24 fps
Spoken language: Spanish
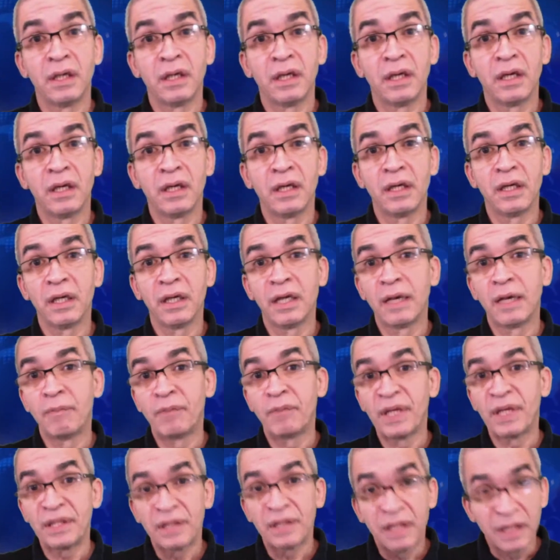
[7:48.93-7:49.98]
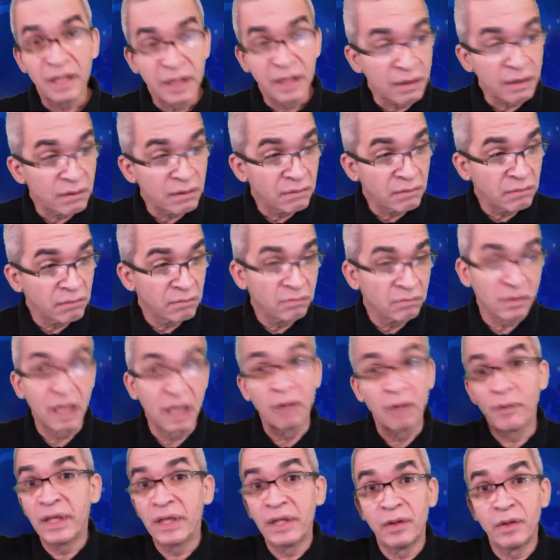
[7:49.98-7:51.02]
eh, la peste, tal
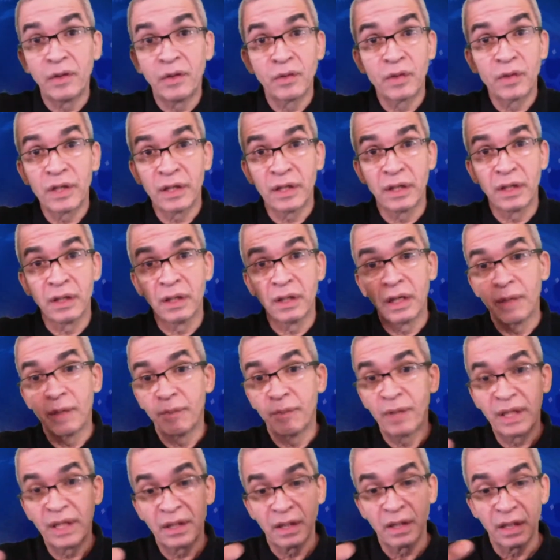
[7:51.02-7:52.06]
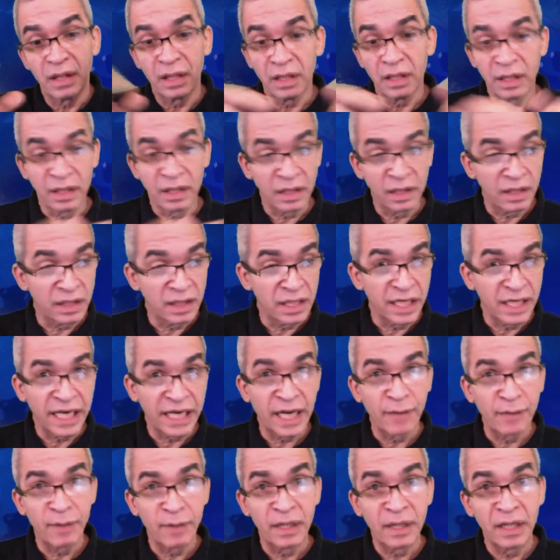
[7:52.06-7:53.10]
vez, no sé, la peste
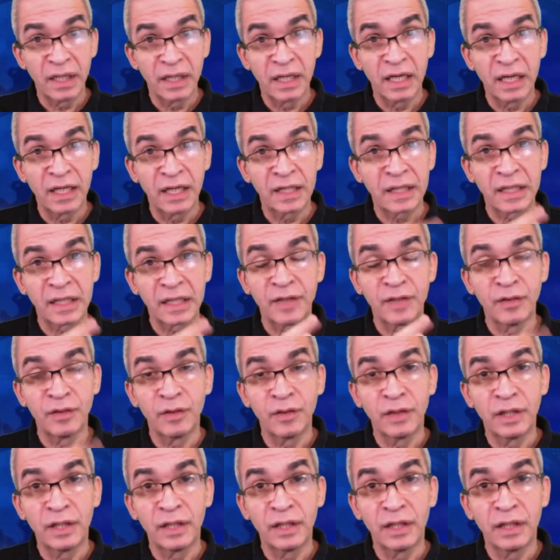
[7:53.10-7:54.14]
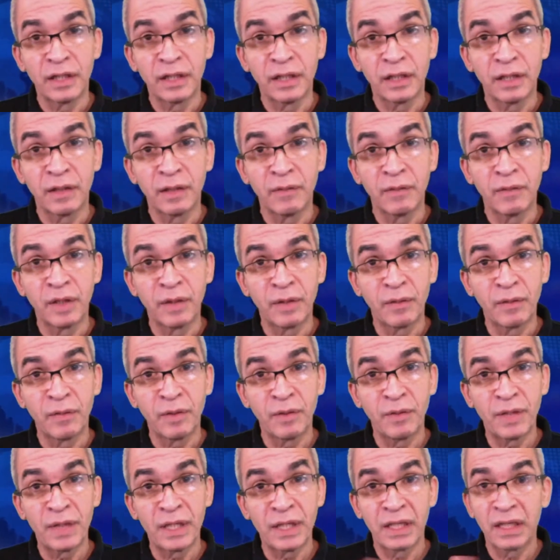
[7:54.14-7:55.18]
llegaba hasta donde
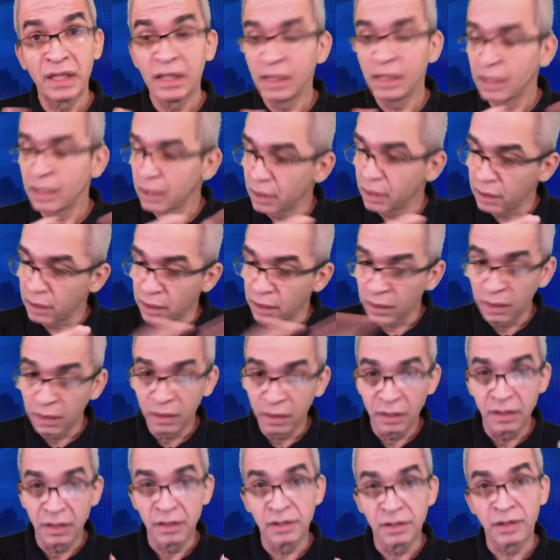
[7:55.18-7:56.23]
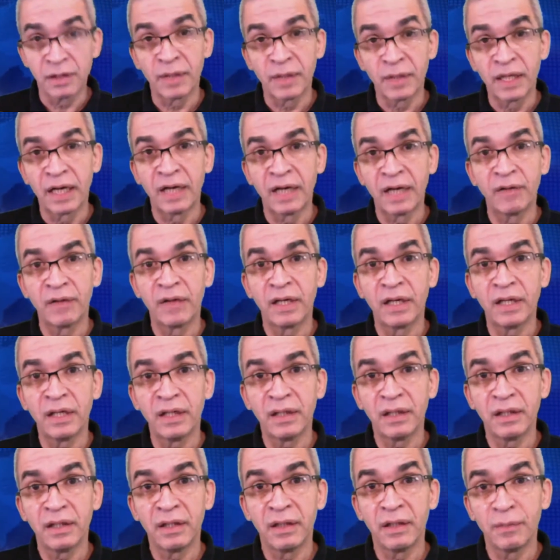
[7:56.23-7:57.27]
vivían y, y se pararon ahí
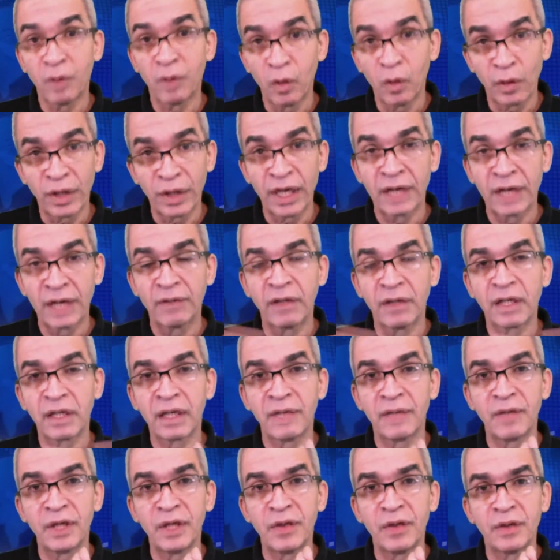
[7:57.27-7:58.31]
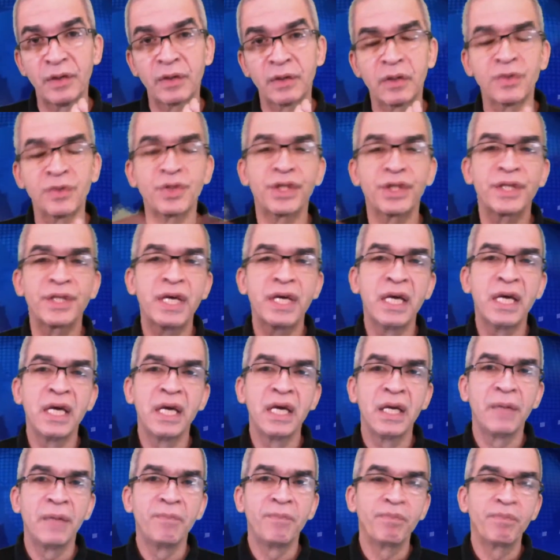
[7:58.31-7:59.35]
y bloquearon el camino. Entonces,
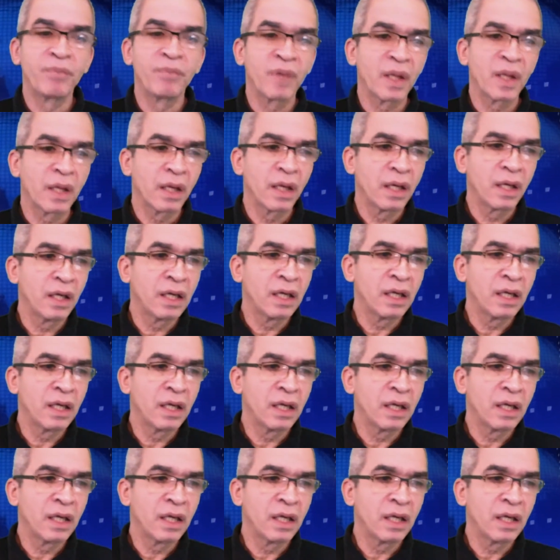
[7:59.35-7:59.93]
el